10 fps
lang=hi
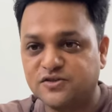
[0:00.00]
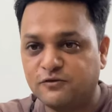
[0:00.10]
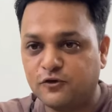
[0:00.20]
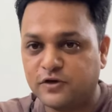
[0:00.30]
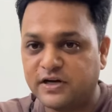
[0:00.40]

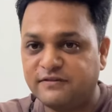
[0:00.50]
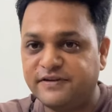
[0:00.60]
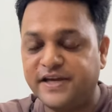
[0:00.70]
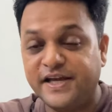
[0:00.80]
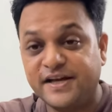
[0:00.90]

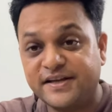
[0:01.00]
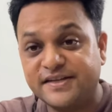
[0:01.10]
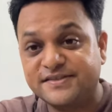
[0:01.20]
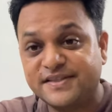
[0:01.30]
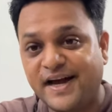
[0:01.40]
फोटोग्राफी गियर
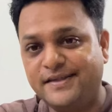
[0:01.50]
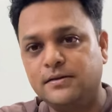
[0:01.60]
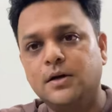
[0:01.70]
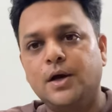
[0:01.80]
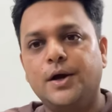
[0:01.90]
के साथ
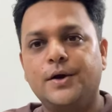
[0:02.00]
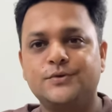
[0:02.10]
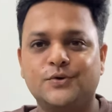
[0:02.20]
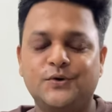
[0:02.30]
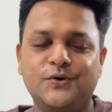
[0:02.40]

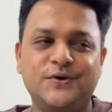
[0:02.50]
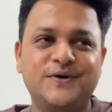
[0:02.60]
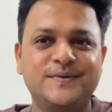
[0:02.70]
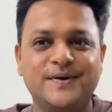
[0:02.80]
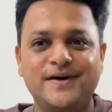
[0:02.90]

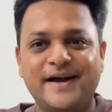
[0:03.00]
तो